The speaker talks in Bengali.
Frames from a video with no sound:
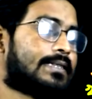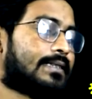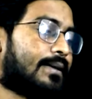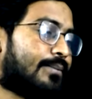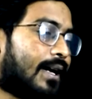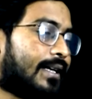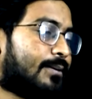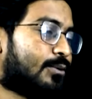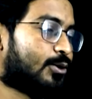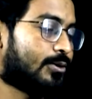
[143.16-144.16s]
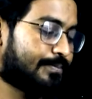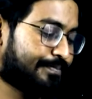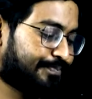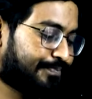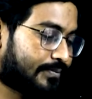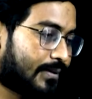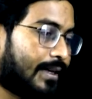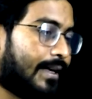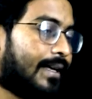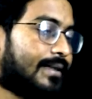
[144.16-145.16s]
সেম আগের মতো
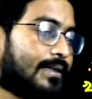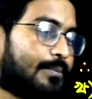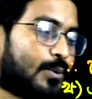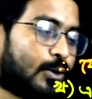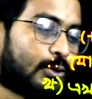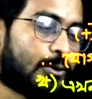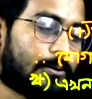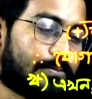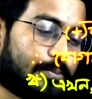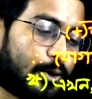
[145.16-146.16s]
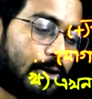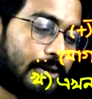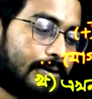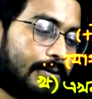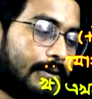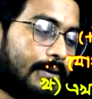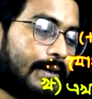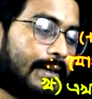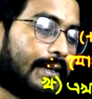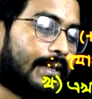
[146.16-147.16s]
এই যে প্রথম পদ
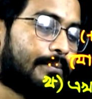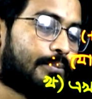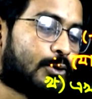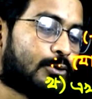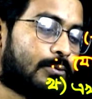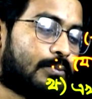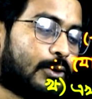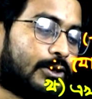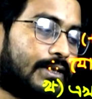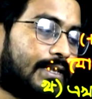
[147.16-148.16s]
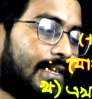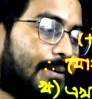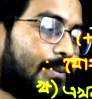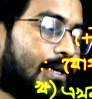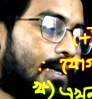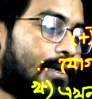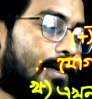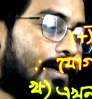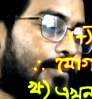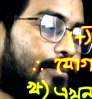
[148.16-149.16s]
এই প্রথম পদ দিয়ে আমরা
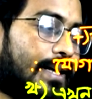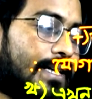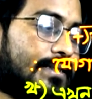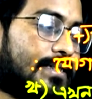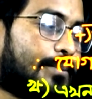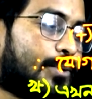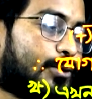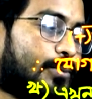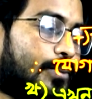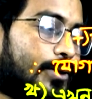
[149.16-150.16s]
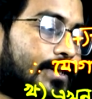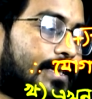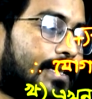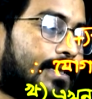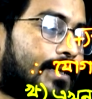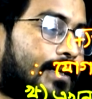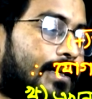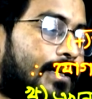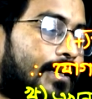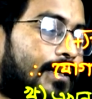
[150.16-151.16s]
ভাজ্যের প্রথম পদকে
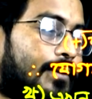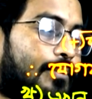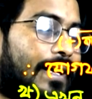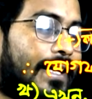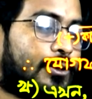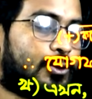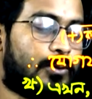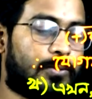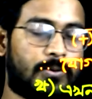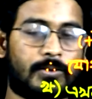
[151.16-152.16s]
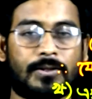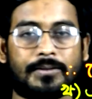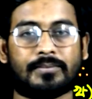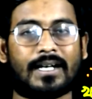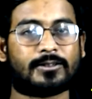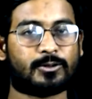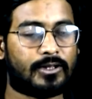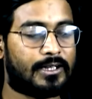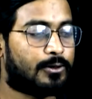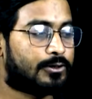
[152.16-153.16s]
ভাগ করব ভাগ
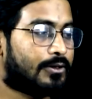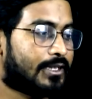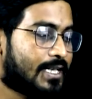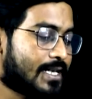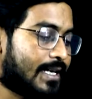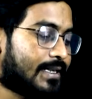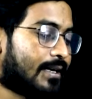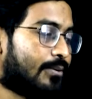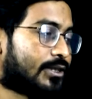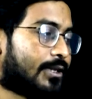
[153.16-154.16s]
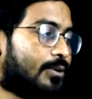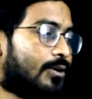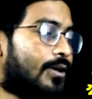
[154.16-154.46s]
করলে কত আসে সেটা বসাবো